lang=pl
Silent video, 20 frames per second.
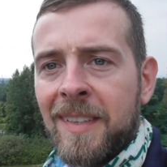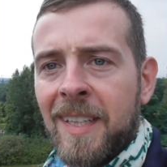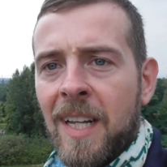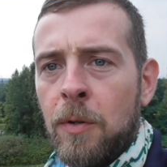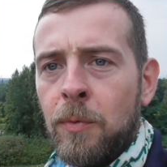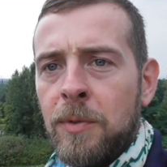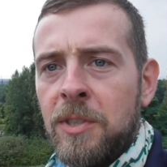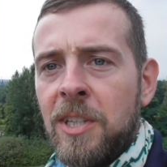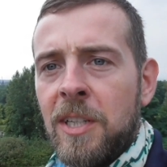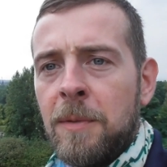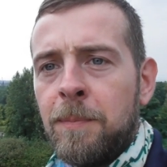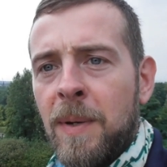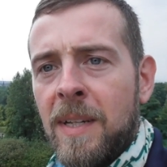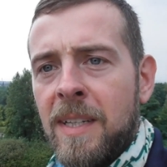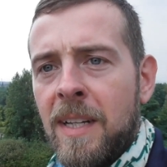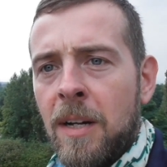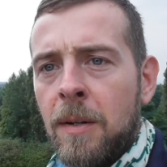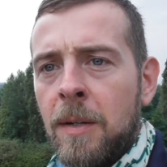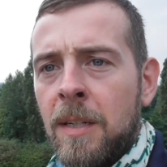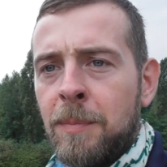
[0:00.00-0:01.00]
Cały dzień
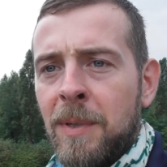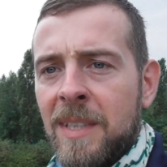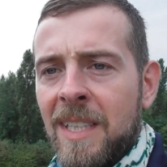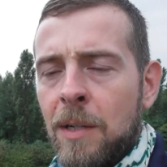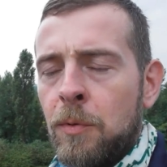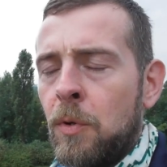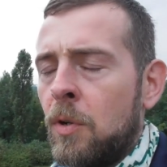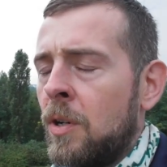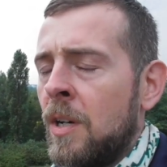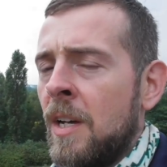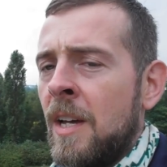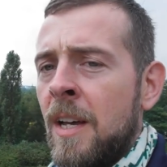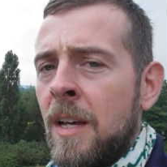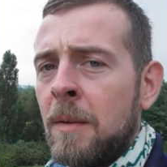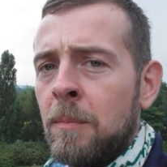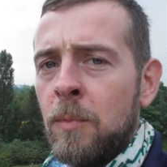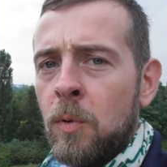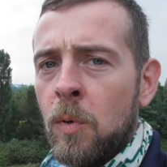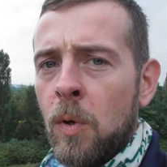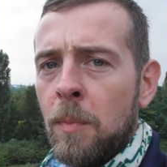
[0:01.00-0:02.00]
pala, e, padało,
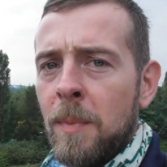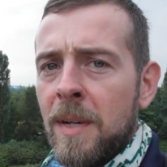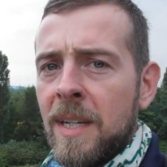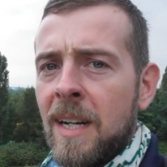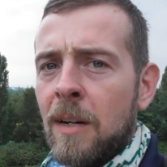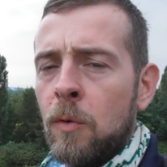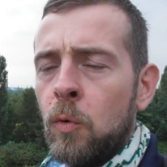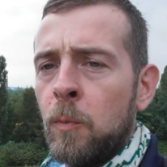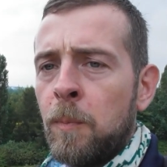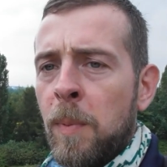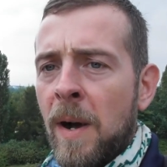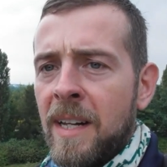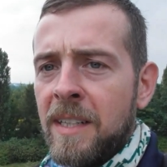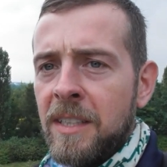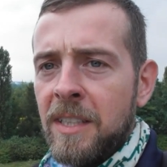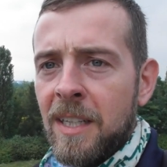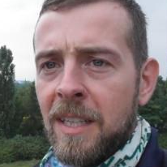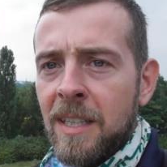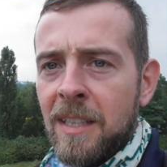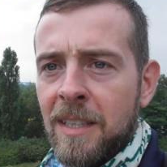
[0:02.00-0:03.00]
było mega
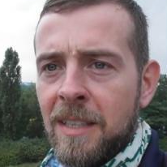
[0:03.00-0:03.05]
upalnie,